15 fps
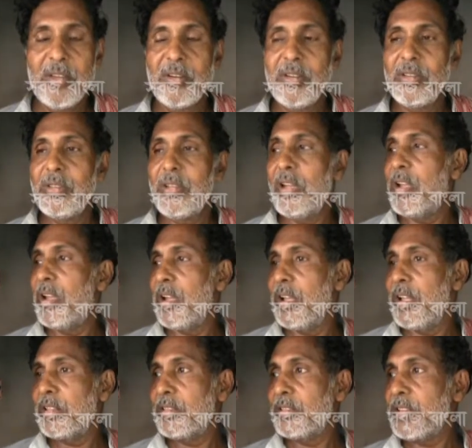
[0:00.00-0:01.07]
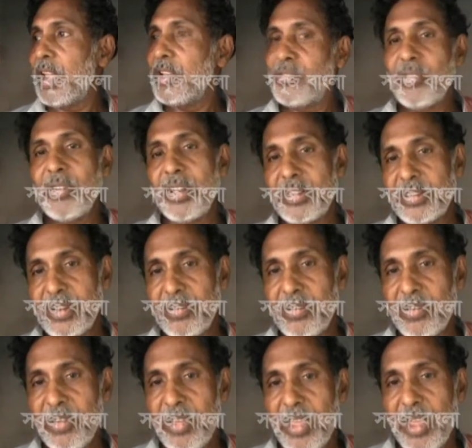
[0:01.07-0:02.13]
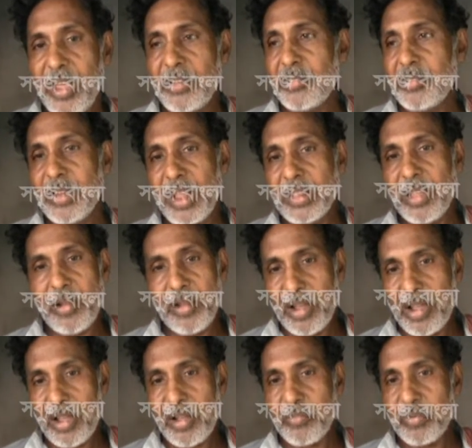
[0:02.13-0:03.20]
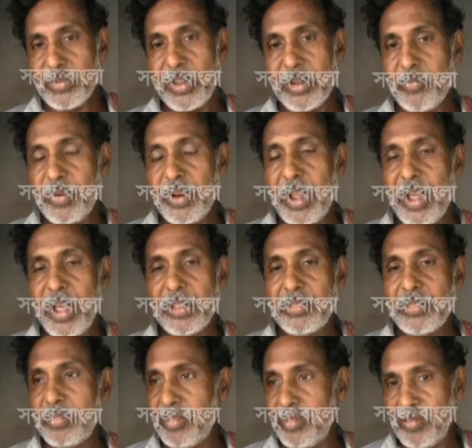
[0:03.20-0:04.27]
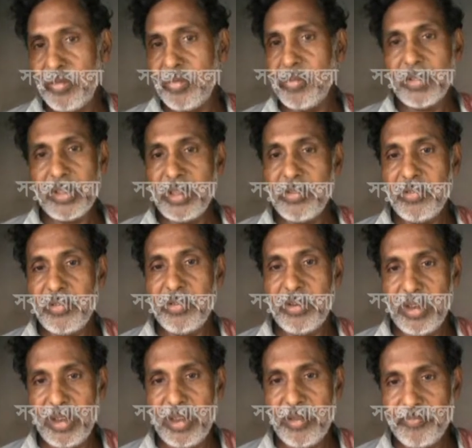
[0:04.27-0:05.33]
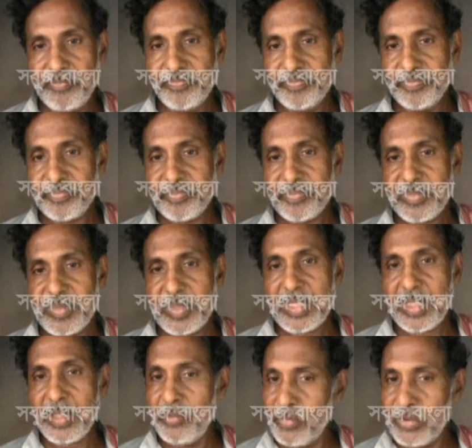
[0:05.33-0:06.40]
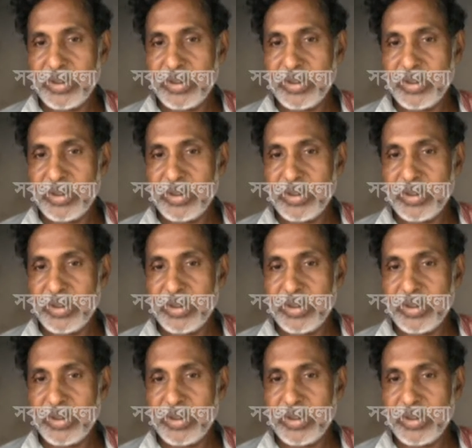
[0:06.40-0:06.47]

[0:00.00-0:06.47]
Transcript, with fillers: ওই চারজন আসছিল একজন সাদা পোশাক পরা আর দুজন তিনজন পুলিশের পোশাক